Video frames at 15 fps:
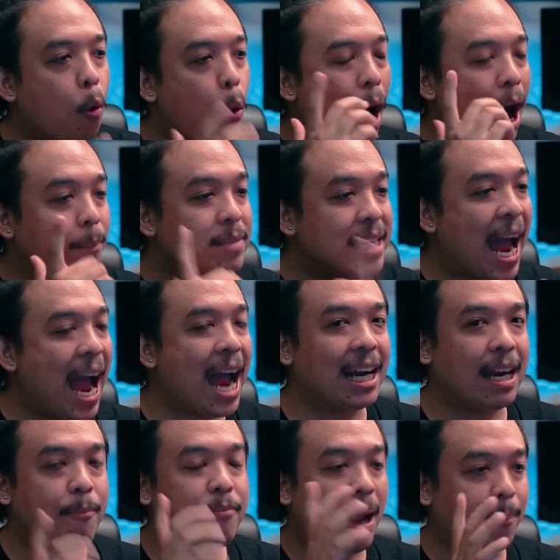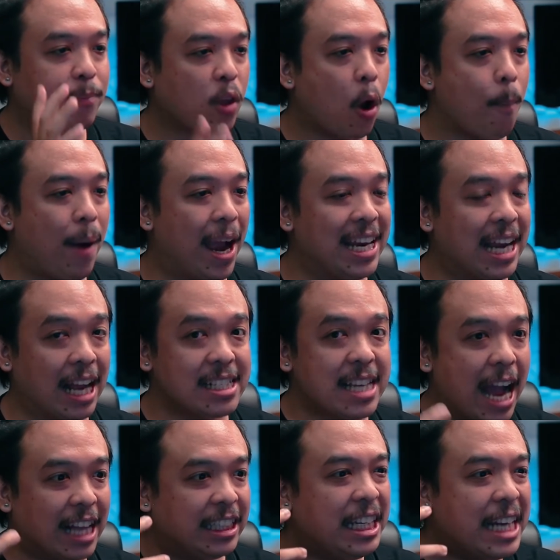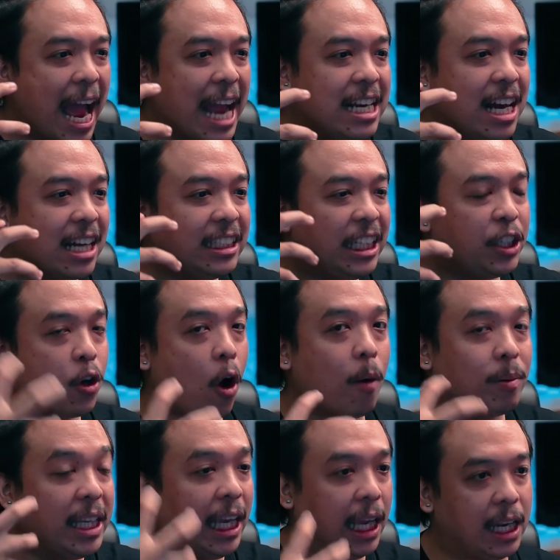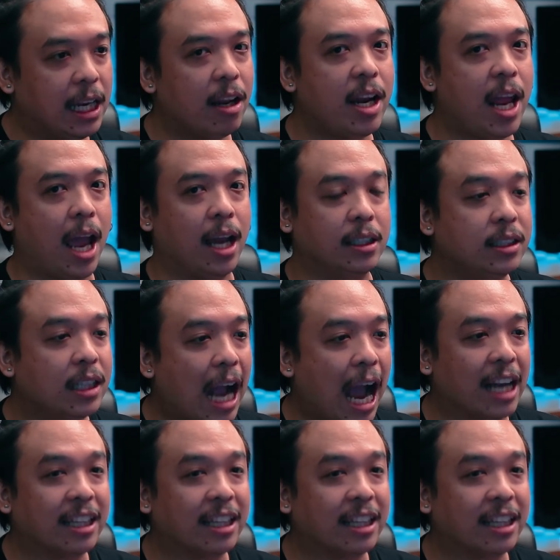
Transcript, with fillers: ความยากลำดับต่อไปหลังจากที่ได้เรื่องที่ชอบที่อินแล้วเนี่ย คือกา